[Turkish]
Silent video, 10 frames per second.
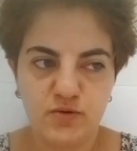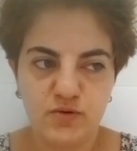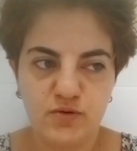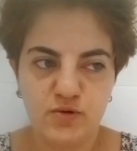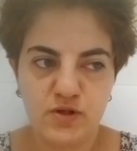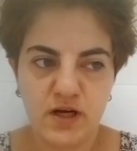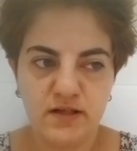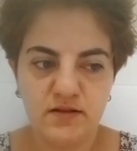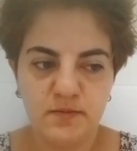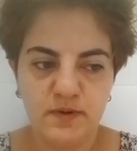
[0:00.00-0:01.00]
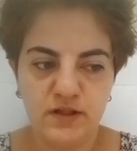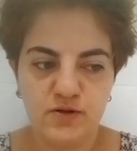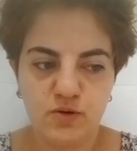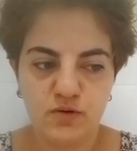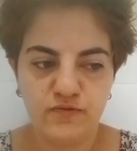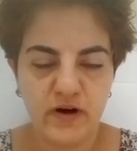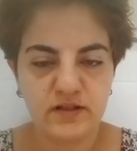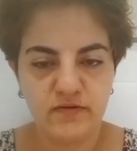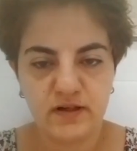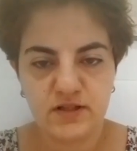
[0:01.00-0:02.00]
Çünkü 3 saniyede bir çok
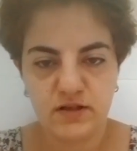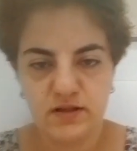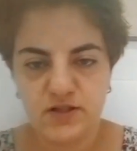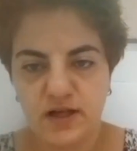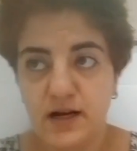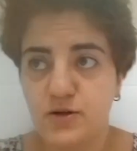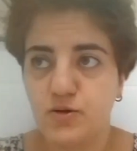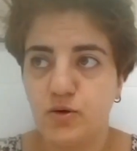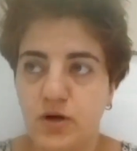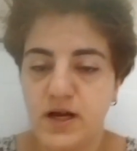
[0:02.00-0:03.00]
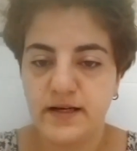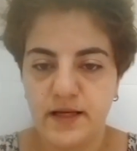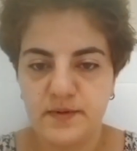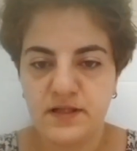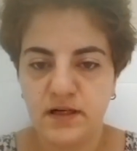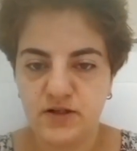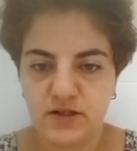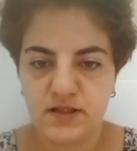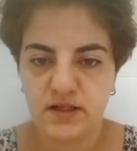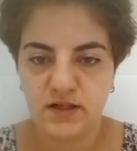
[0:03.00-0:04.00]
farklı farklı şeyler söylüyor. Yani hepsini
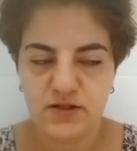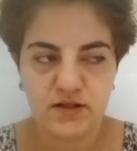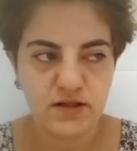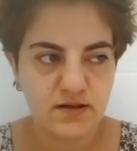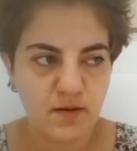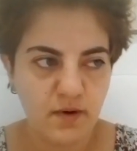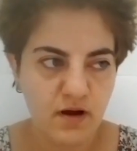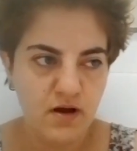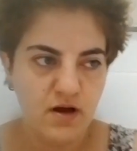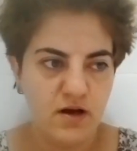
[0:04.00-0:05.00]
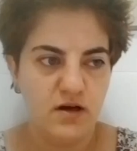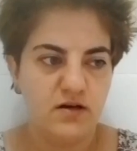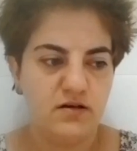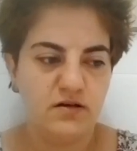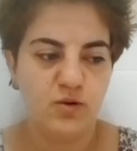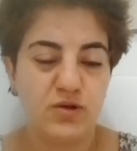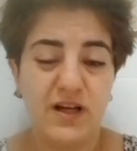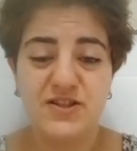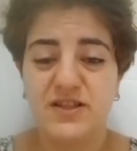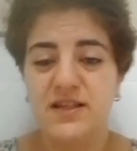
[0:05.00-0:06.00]
eleştirsek eleştiririz ama e, o
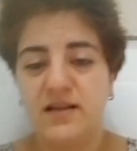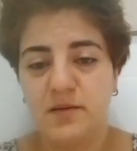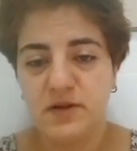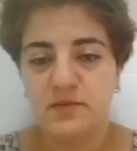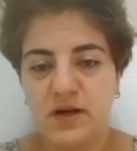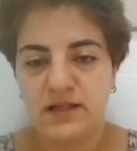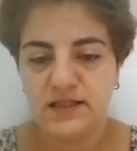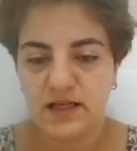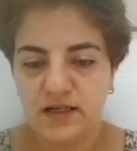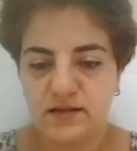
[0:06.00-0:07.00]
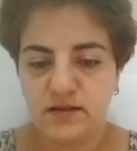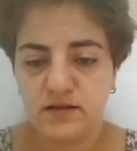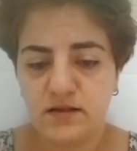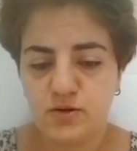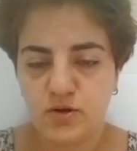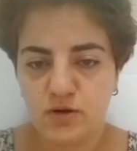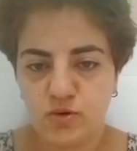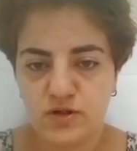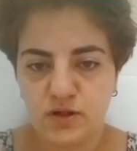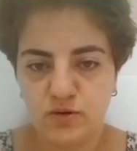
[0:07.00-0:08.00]
kadar ciddiye alamadım. Yani internette de, de şu an
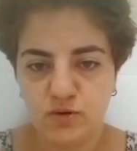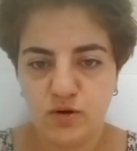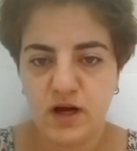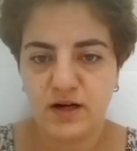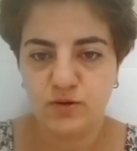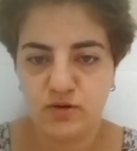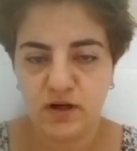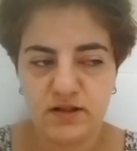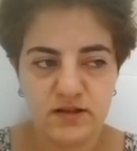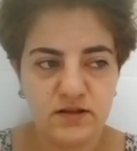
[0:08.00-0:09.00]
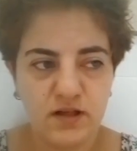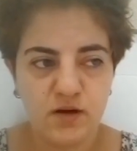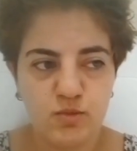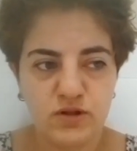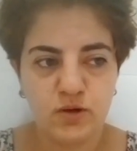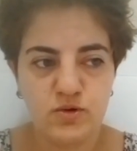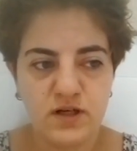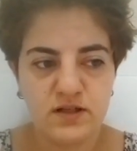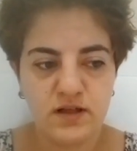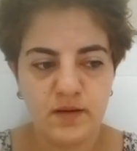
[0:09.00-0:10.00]
çok şey dönüyor ya her konu hakkında. Bu kadar
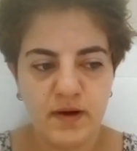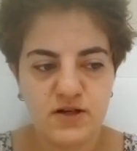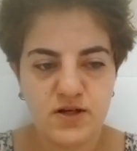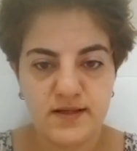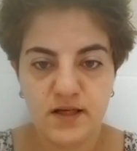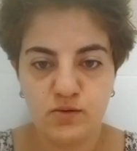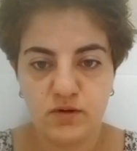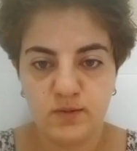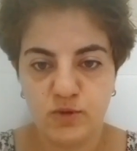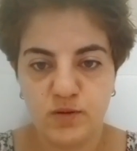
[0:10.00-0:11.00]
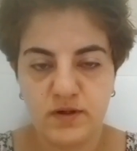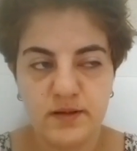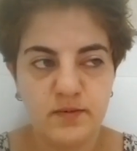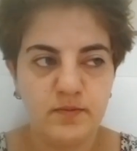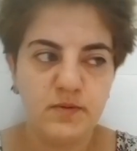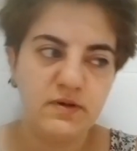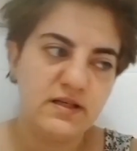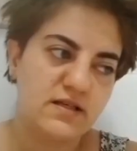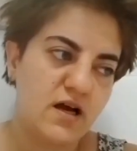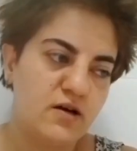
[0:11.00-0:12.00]
üzerinde ben şahsen duramıyorum. Hani bir, bir
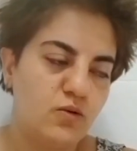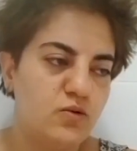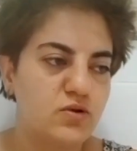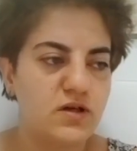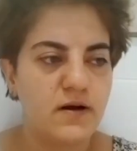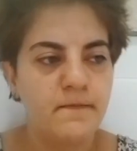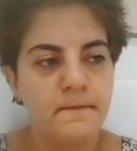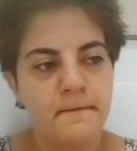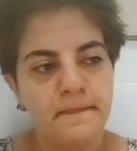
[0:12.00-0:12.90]
bilgisayar olsa